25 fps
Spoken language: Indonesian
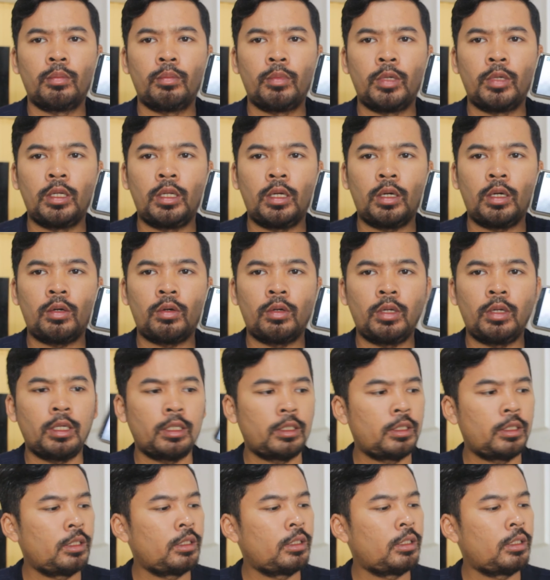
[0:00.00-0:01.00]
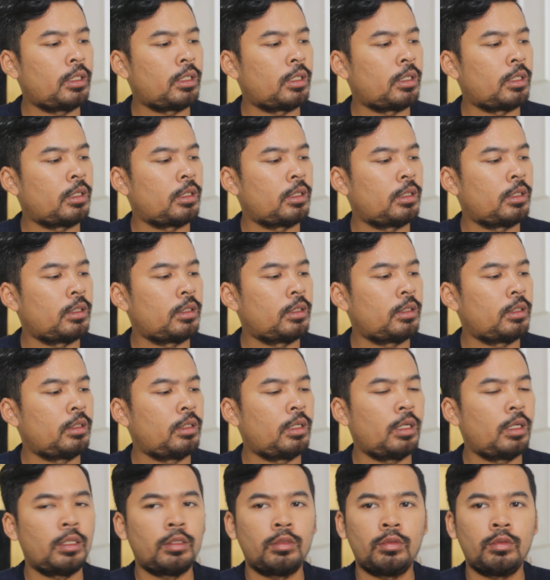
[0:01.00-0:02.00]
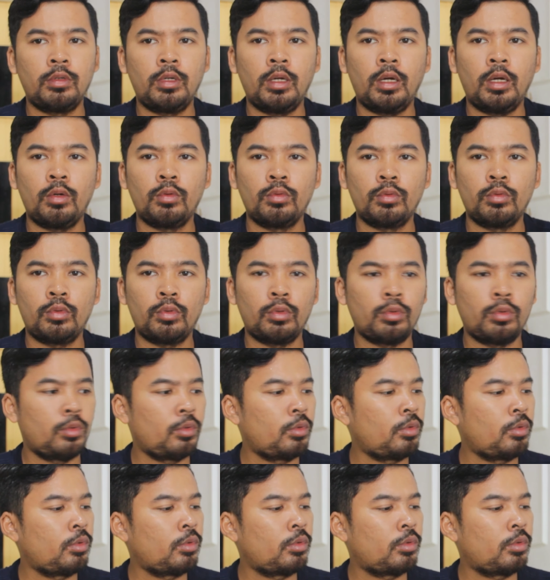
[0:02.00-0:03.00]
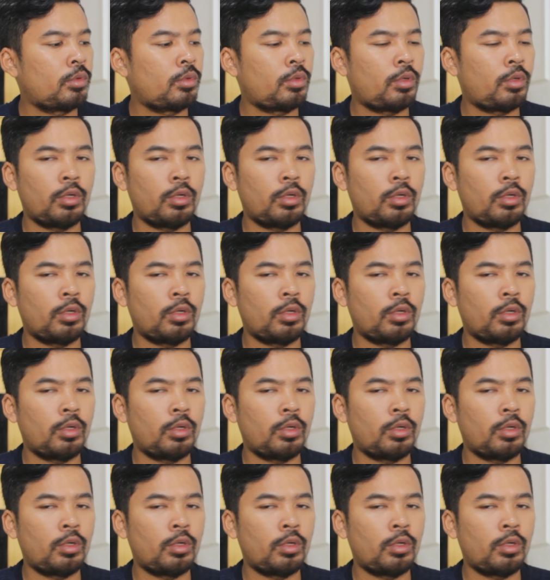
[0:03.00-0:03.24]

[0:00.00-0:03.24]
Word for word: beda koneksinya dan juga untuk